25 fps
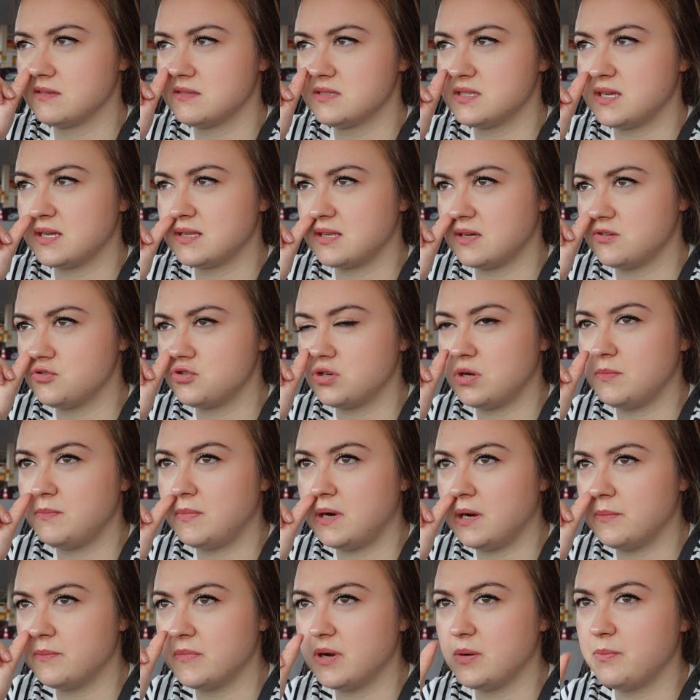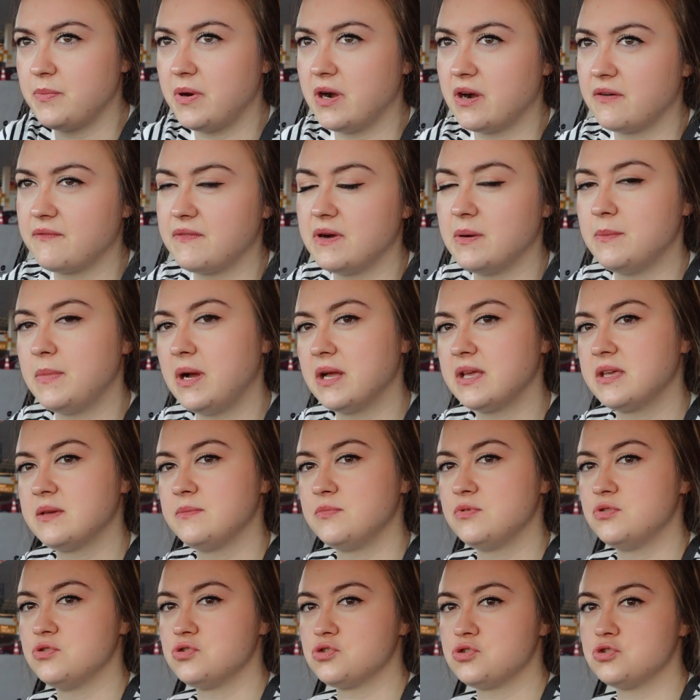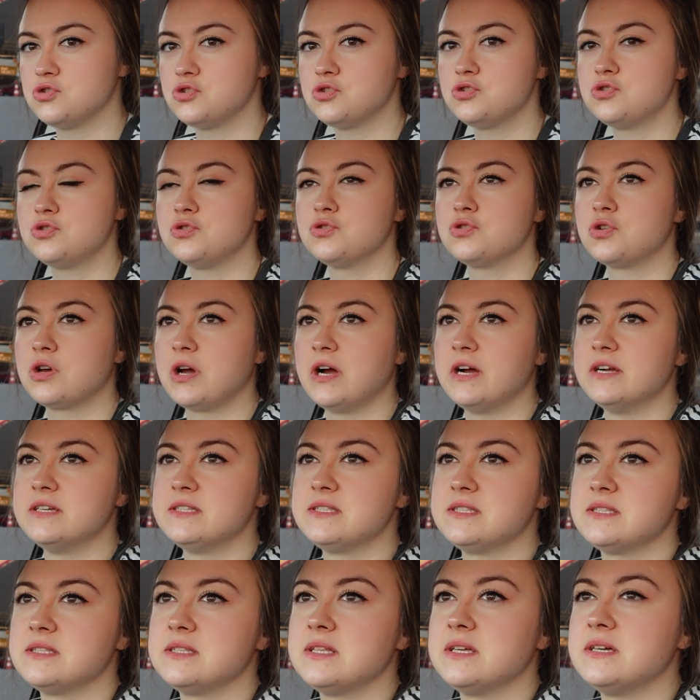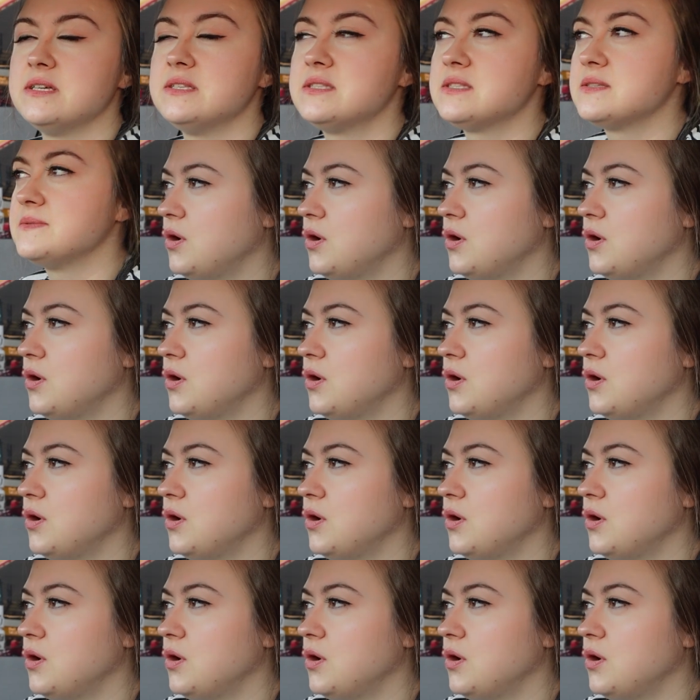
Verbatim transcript: Zaten şu an Marmara Park var belki biliyorsunuzdur. Onun karşısındayız.